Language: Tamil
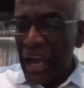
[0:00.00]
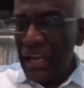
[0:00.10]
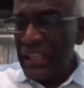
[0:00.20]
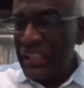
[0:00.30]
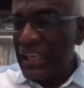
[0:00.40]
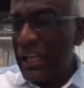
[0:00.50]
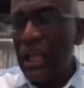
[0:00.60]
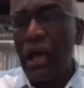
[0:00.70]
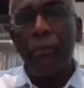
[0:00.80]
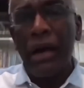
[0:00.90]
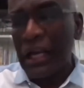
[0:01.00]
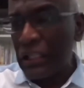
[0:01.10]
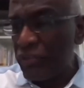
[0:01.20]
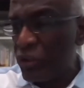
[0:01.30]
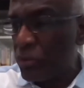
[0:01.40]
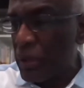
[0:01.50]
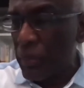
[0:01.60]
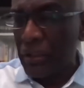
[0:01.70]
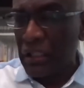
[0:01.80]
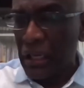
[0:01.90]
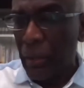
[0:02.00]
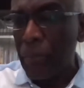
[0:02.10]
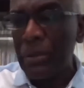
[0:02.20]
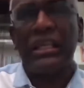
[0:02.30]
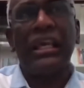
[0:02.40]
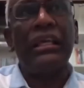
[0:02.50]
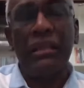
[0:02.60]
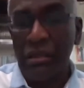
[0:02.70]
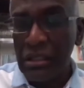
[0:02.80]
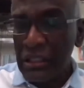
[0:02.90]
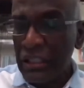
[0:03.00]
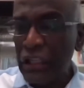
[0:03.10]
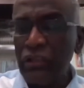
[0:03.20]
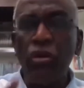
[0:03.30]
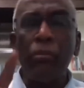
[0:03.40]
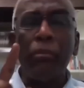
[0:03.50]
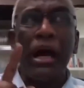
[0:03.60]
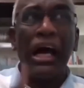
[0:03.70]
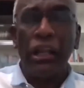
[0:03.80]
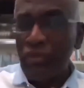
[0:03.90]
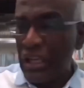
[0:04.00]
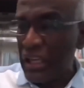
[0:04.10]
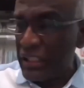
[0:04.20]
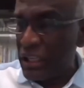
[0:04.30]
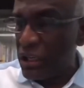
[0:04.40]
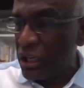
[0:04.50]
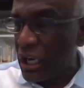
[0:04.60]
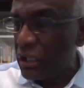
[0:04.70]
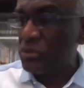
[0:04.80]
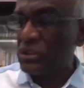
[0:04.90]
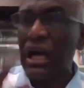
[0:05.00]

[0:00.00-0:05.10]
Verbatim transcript: நாளைக்கெல்லாம் மாறிவிடும் என்பது நம்பிக்கை எதுவும் மாறவில்லை என்றாலும்